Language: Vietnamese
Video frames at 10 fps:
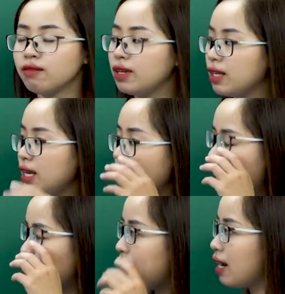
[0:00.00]
Vậy thì khi
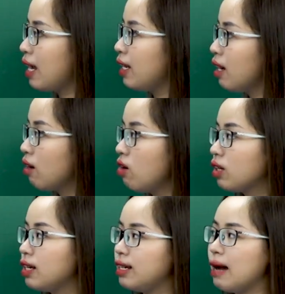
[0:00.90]
làm bài này thì các con
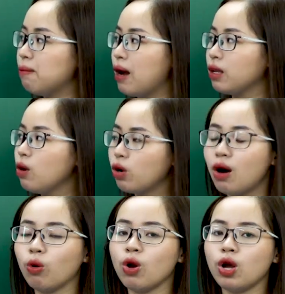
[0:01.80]
cần đảm bảo yêu
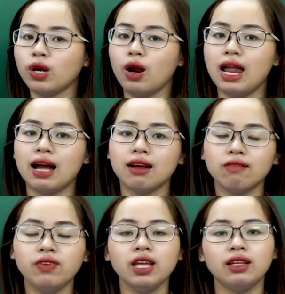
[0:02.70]
cầu đó là
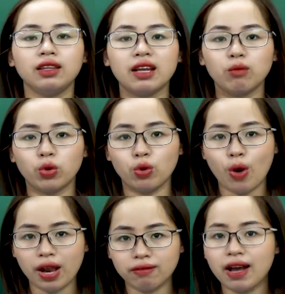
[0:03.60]
viết thành một
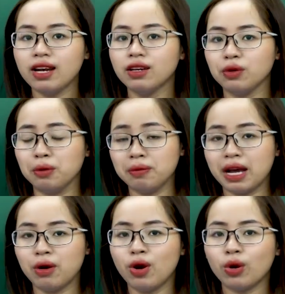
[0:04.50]
đoạn văn, đúng không
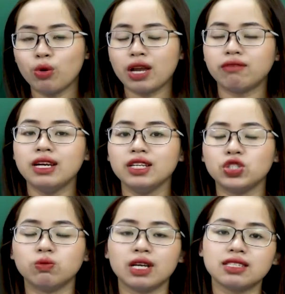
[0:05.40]
nào? Đoạn văn thì
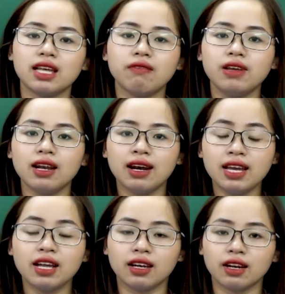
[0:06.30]
chúng ta sẽ viết
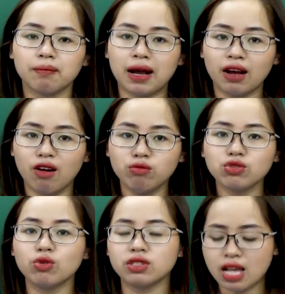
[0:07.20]
liền mà không
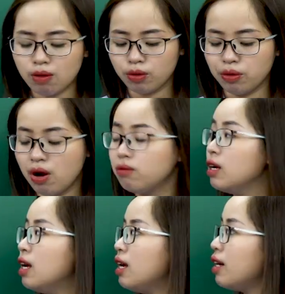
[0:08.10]
xuống dòng, đúng không?
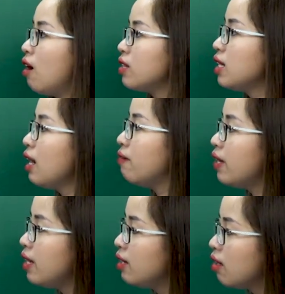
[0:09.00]
Đó chính là
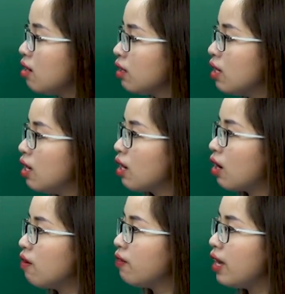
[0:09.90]
về hình thức.
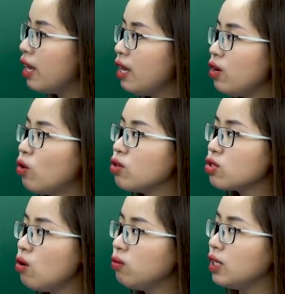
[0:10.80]
Còn về nội
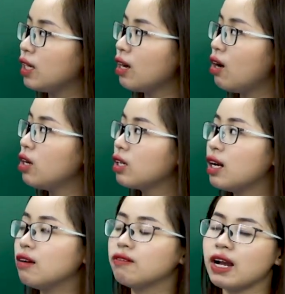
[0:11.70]
dung thì các con
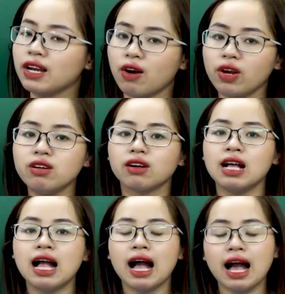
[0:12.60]
cần phải nói được
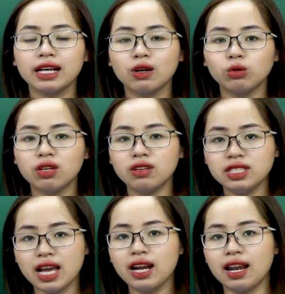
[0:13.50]
hai câu thơ
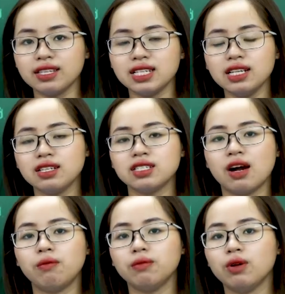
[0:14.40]
trên là trích
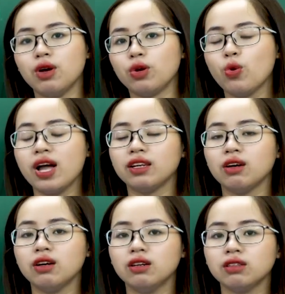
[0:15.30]
trong đoạn
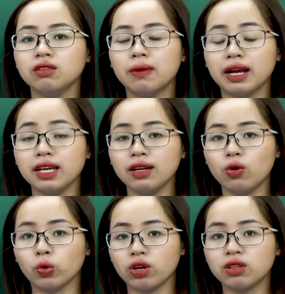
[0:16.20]
thơ thứ mấy,
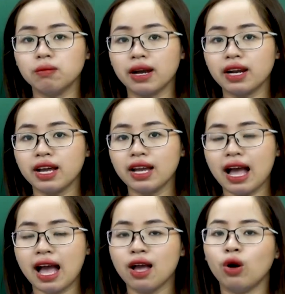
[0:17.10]
khổ thơ thứ mấy đây?
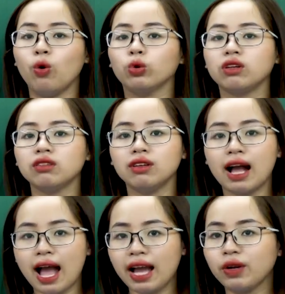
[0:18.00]
Khổ thơ thứ
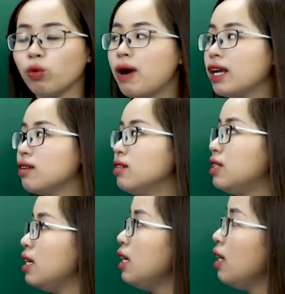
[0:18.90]
hai của bài thơ
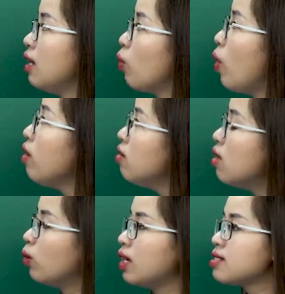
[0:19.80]
gì? Quê
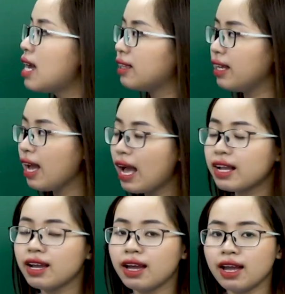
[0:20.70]
hương của tác giả Tế
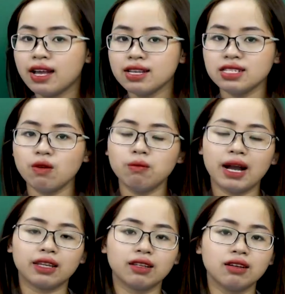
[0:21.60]
Hanh.
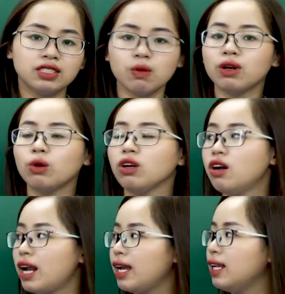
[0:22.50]
Trong câu
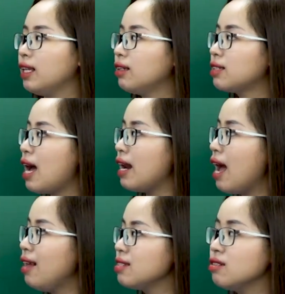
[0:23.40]
thơ này thì tác giả
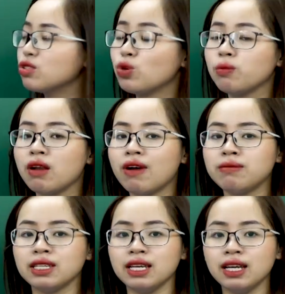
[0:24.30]
đã sử dụng biện
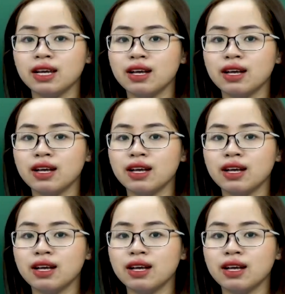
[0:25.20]
pháp gì?